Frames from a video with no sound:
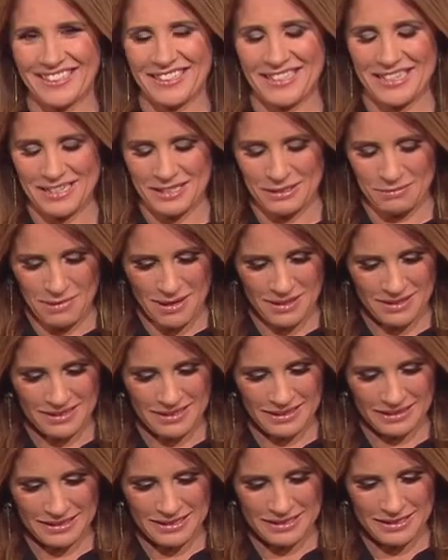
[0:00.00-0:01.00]
Das machen
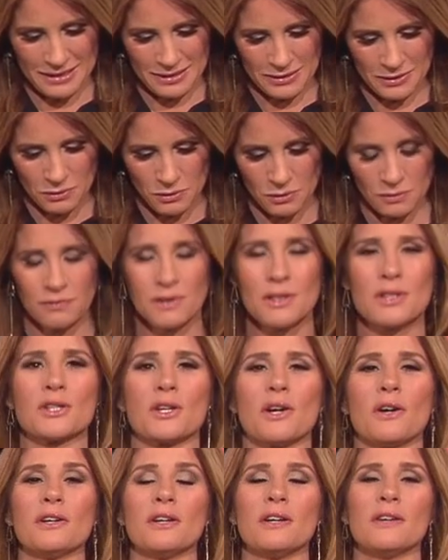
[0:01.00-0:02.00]
Sie richtig so. Wir
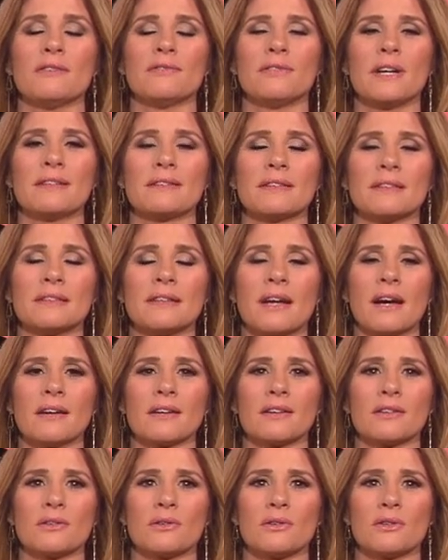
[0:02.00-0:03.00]
schauen auf weitere
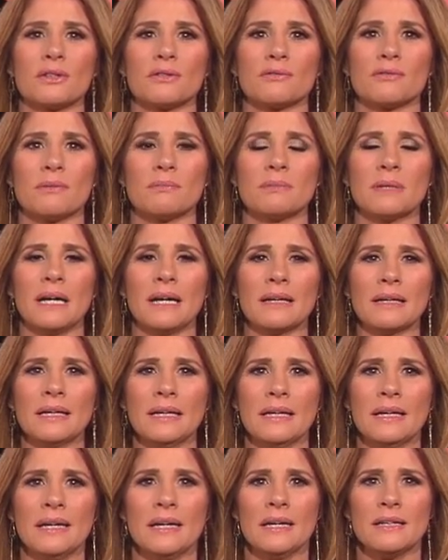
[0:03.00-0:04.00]
Nachrichten heute vom Tag.
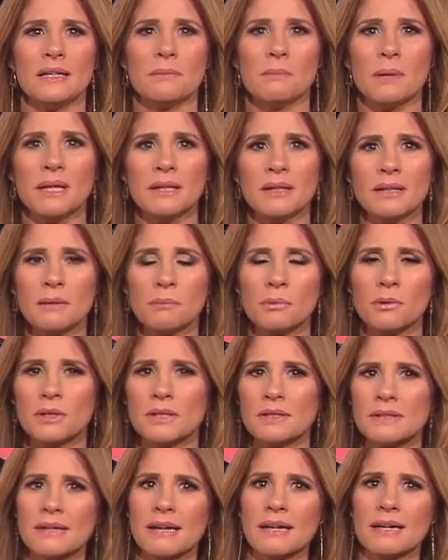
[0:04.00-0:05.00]
Die Berliner
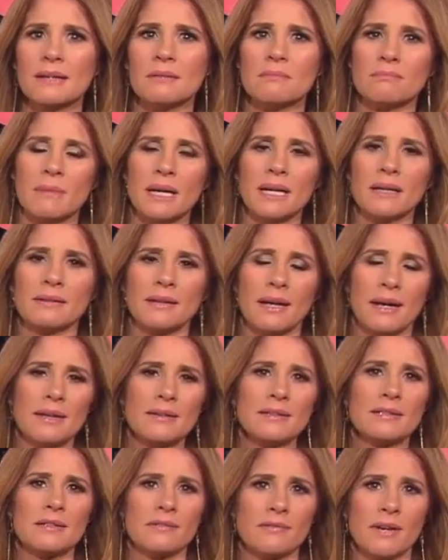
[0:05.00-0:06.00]
Polizei macht
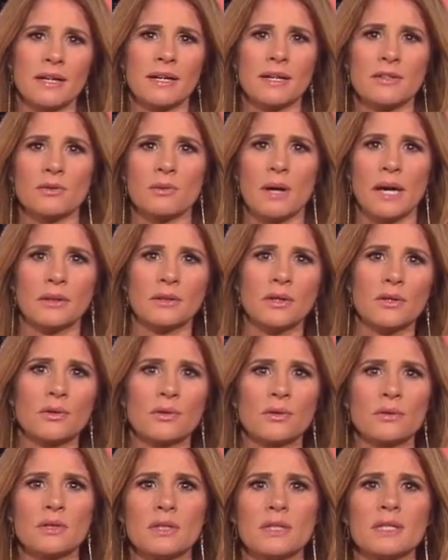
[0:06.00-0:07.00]
ernst, war ja so
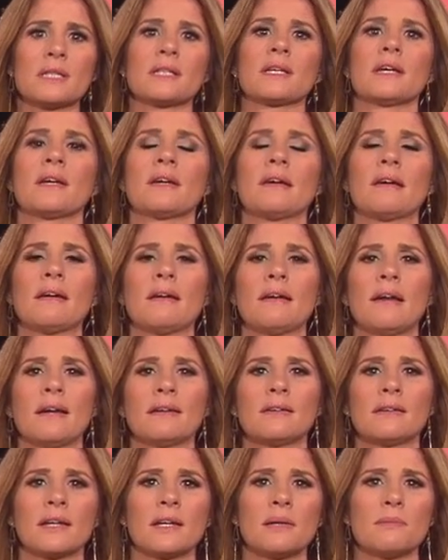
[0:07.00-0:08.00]
angekündigt, gegen
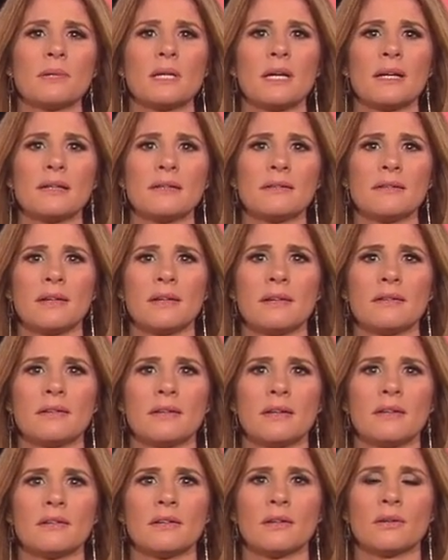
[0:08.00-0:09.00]
Clankriminalität.
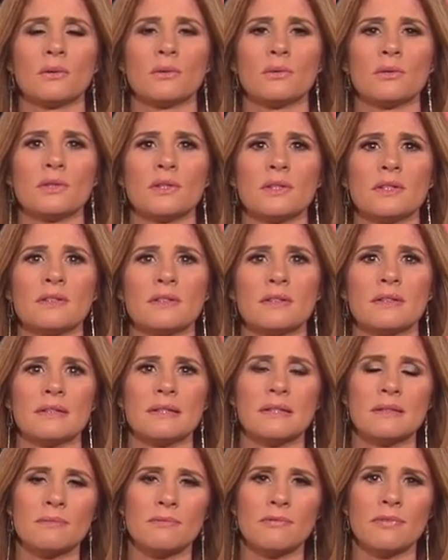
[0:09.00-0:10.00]
Hintergrund ist in
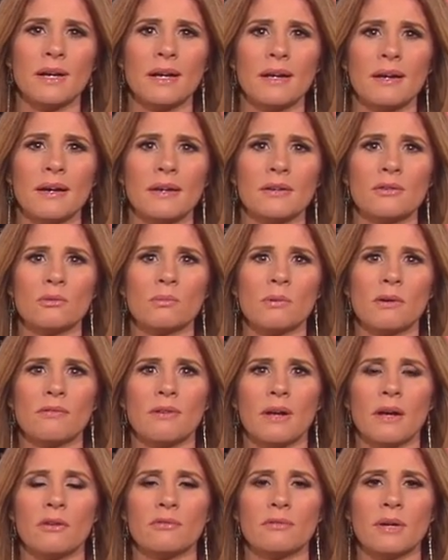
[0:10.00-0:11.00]
diesem Fall ein
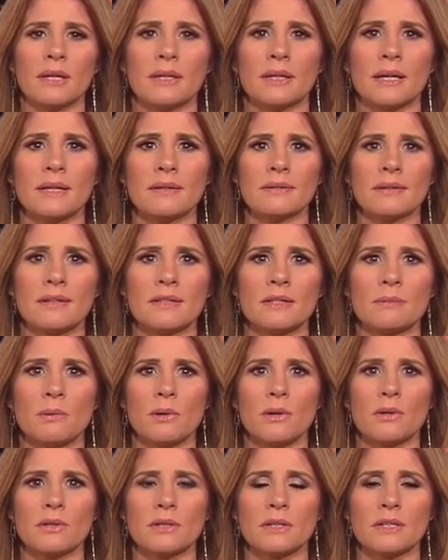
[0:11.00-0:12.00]
Überfall auf einen
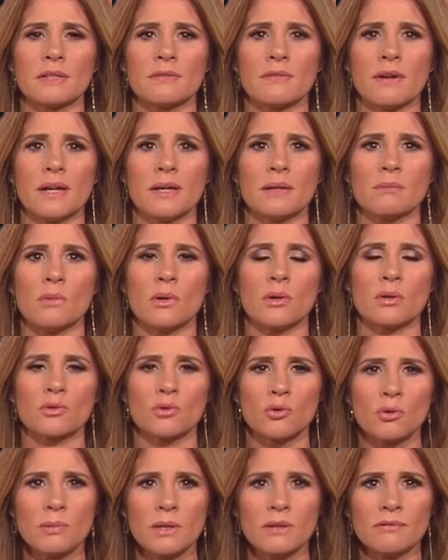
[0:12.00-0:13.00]
Geldtransporter. Das war im
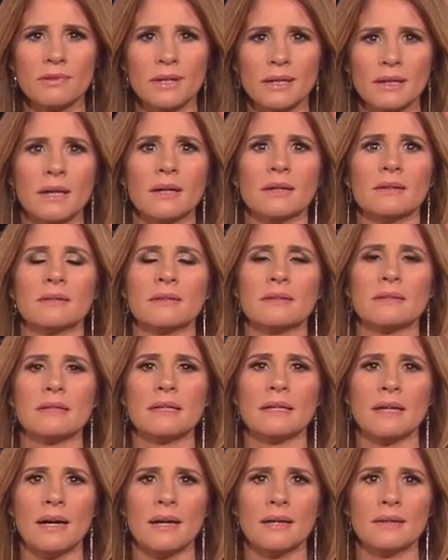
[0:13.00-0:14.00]
Oktober vergangenen
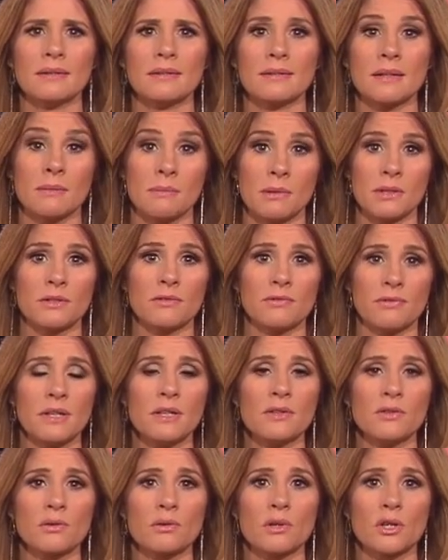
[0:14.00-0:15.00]
Jahres. Damals
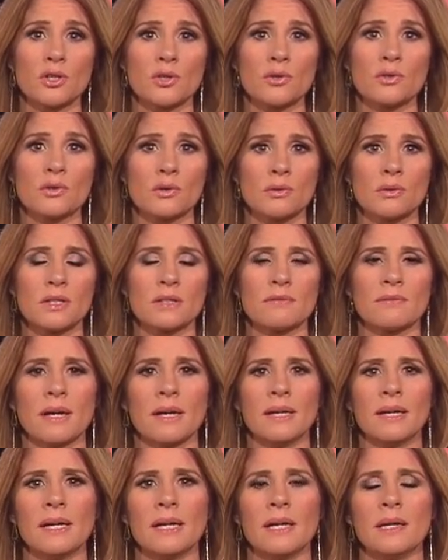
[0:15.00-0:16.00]
fielen sogar Schüsse und das
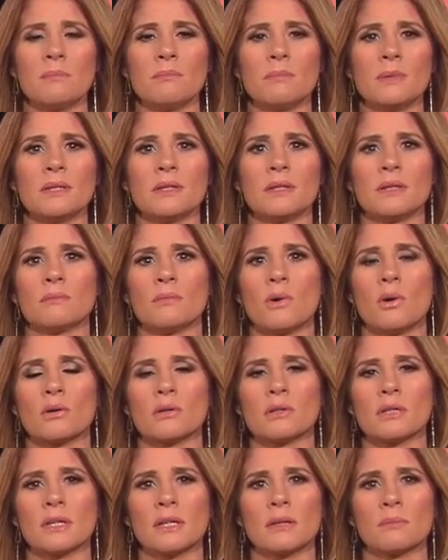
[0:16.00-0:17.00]
war mitten im
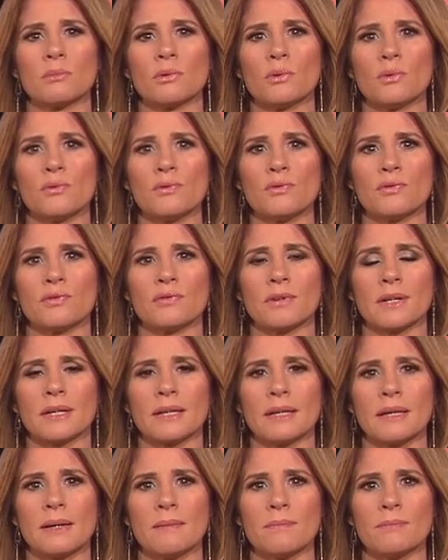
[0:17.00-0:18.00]
morgendlichen
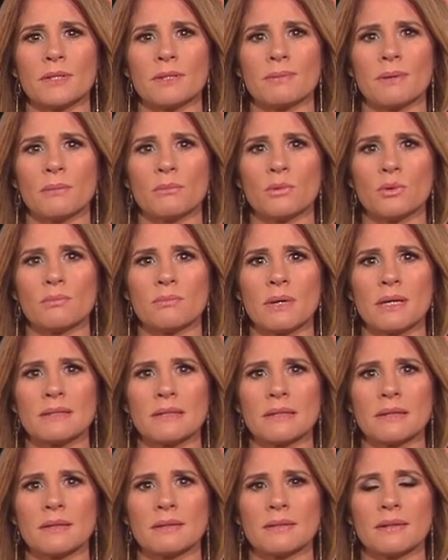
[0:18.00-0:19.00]
Berufsverkehr. Zwei
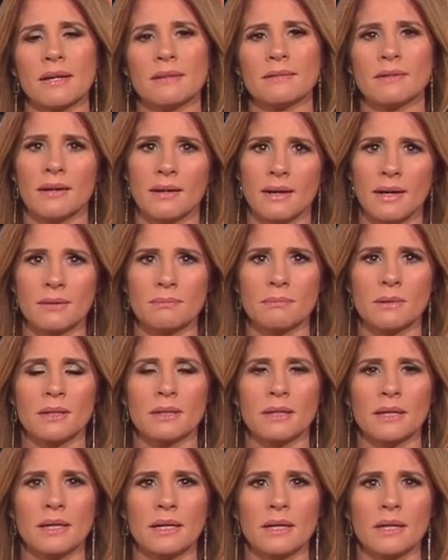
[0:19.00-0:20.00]
mutmaßliche Täter hat
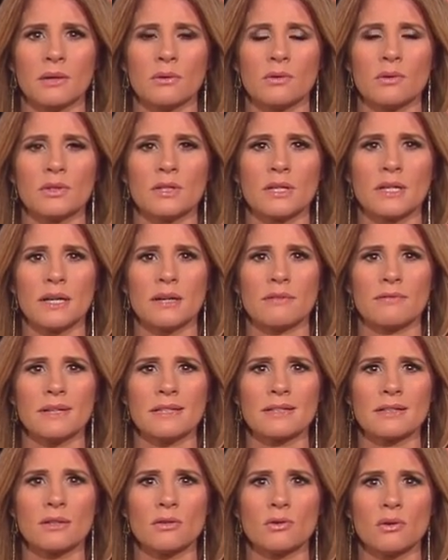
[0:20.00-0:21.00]
man kurz danach
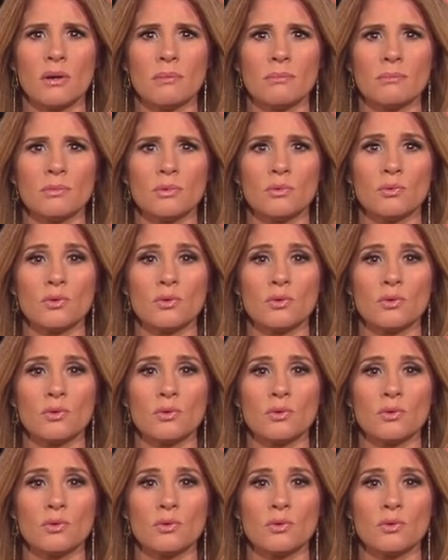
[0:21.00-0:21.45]
festgenommen.